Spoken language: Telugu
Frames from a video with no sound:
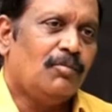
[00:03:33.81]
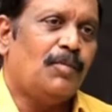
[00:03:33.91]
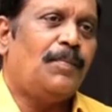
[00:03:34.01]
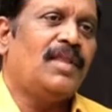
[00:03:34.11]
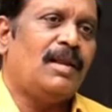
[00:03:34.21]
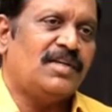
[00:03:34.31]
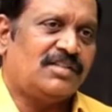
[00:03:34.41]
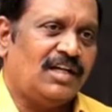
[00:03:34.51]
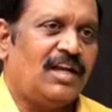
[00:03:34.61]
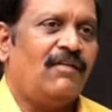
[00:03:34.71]
ముప్పై నలభై
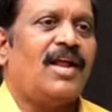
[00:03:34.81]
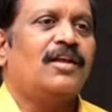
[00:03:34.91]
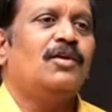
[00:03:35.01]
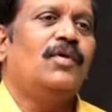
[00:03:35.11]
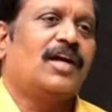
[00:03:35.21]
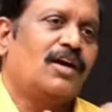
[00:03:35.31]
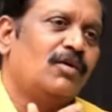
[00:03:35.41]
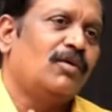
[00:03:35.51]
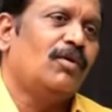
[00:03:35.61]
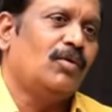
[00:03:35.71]
సీట్లు ఇవ్వడానికి నువ్వు
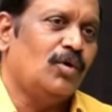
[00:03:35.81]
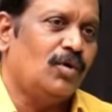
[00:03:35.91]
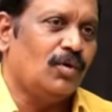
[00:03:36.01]
ఎక్కడున్నావు